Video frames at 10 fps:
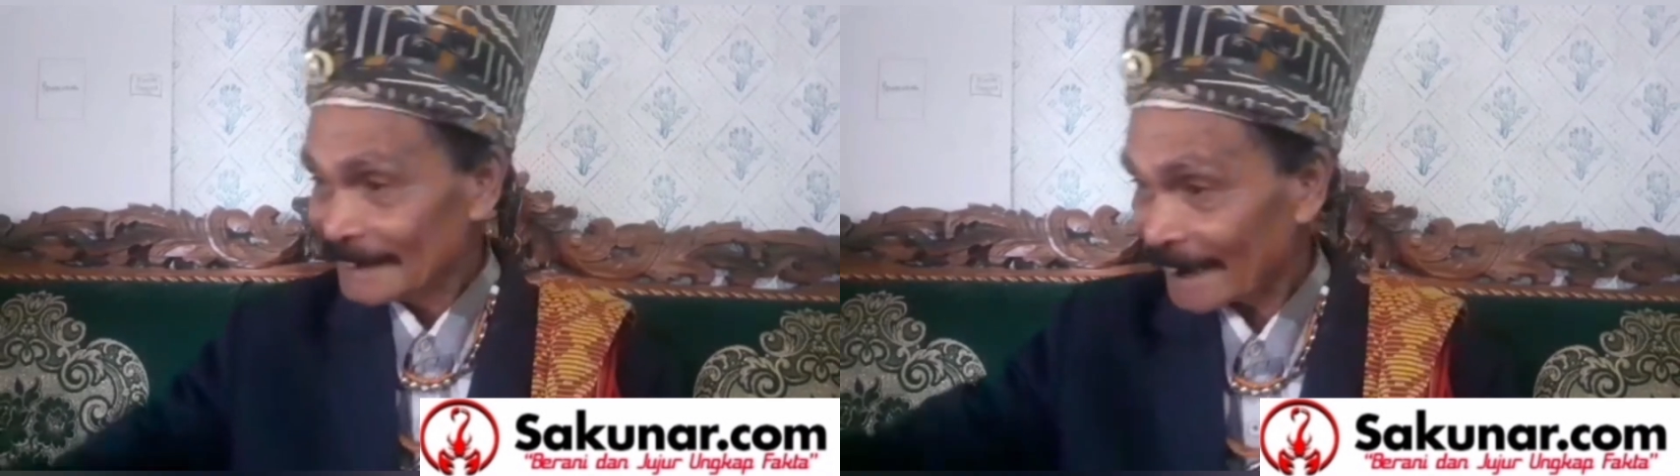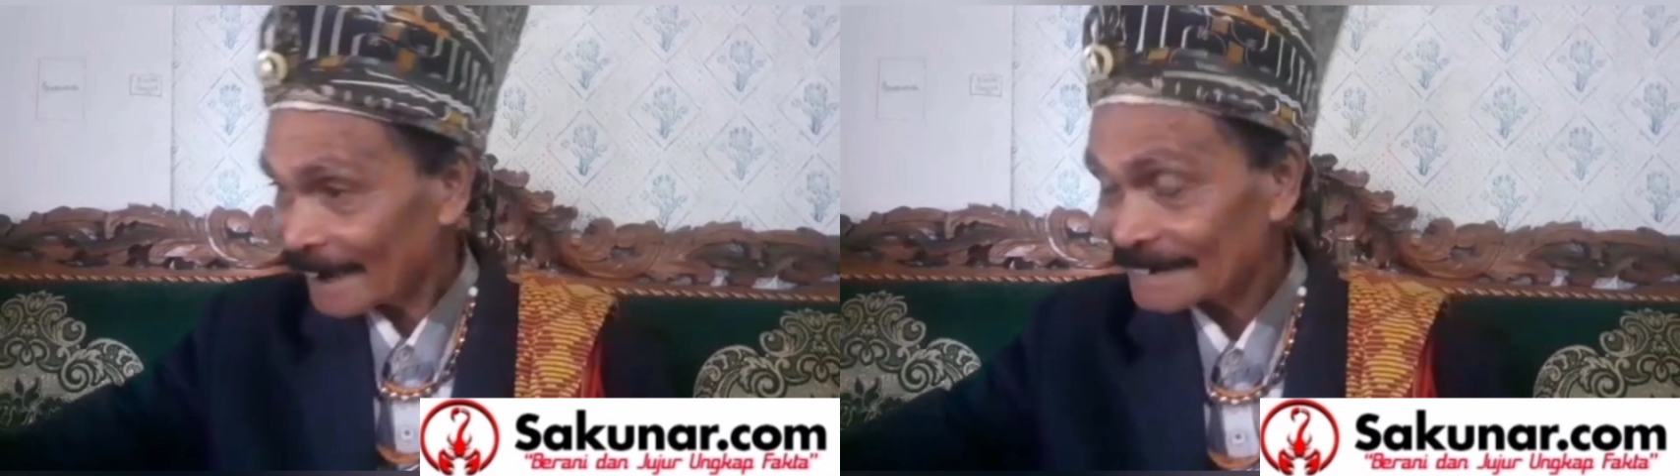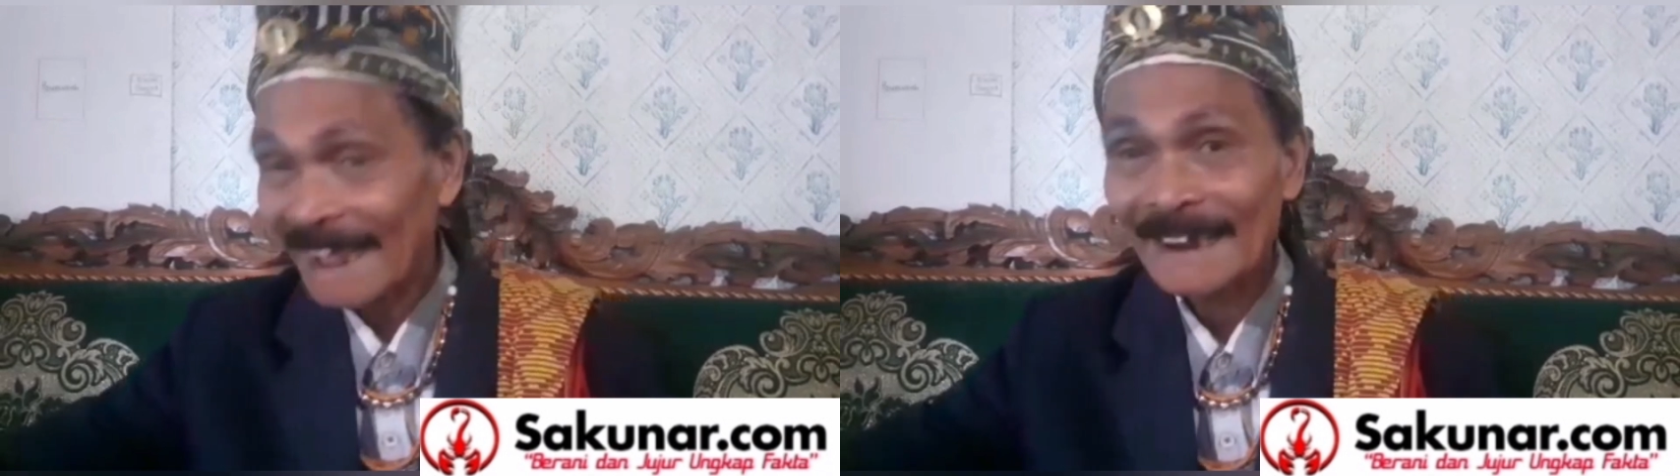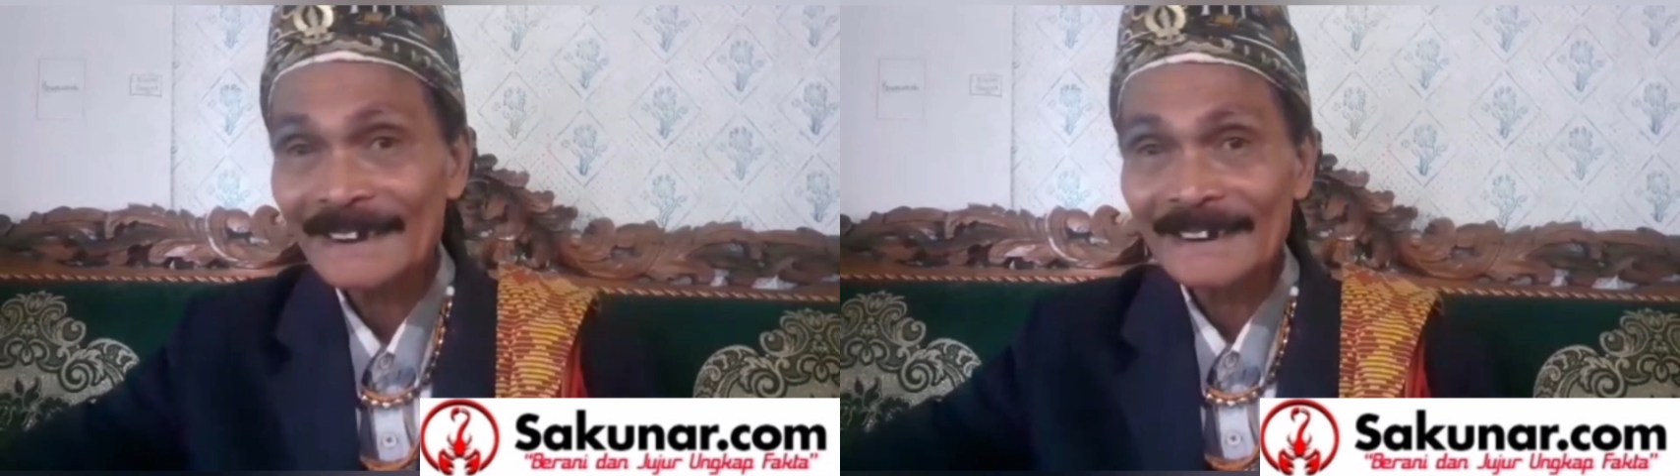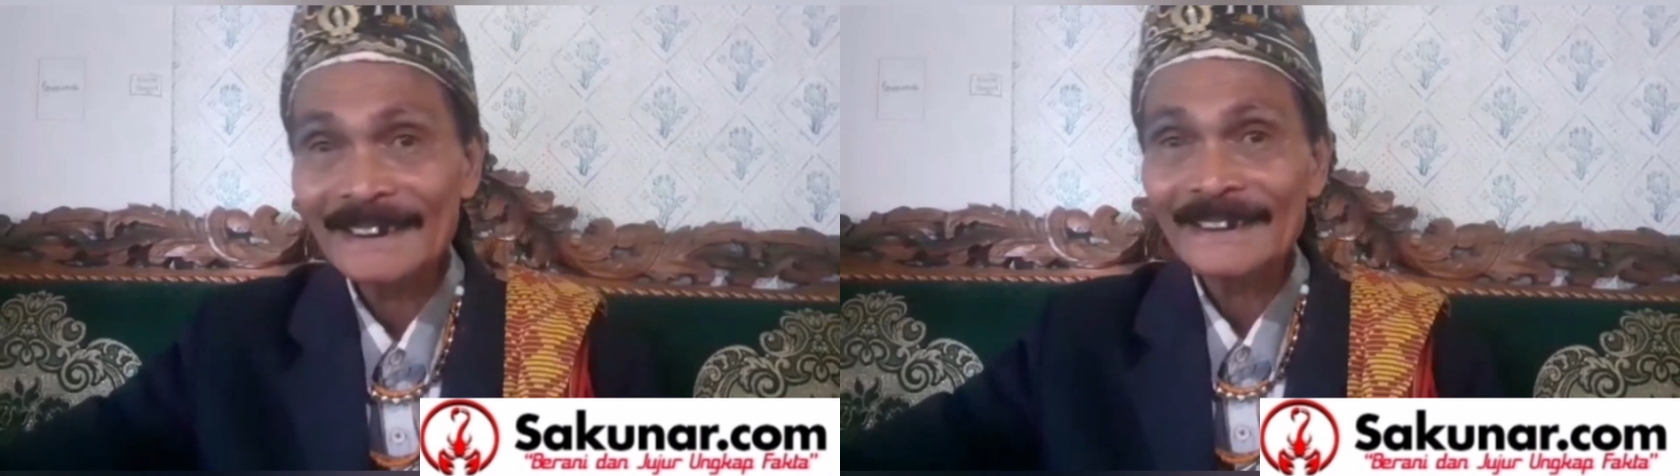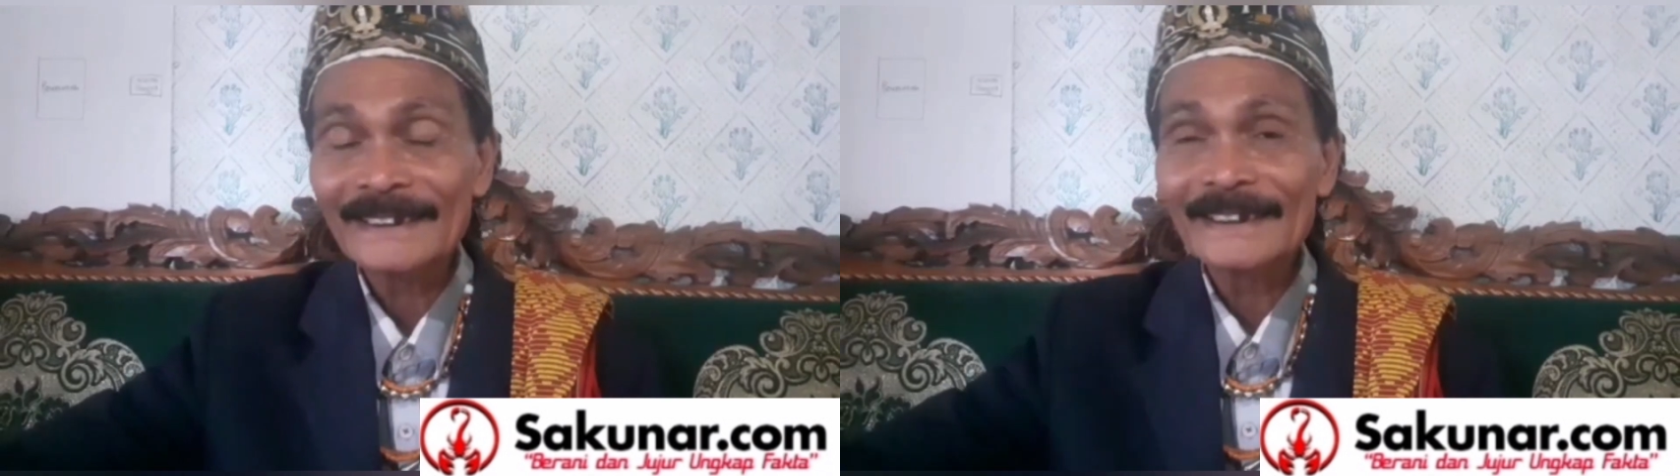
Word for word: Yang letak di,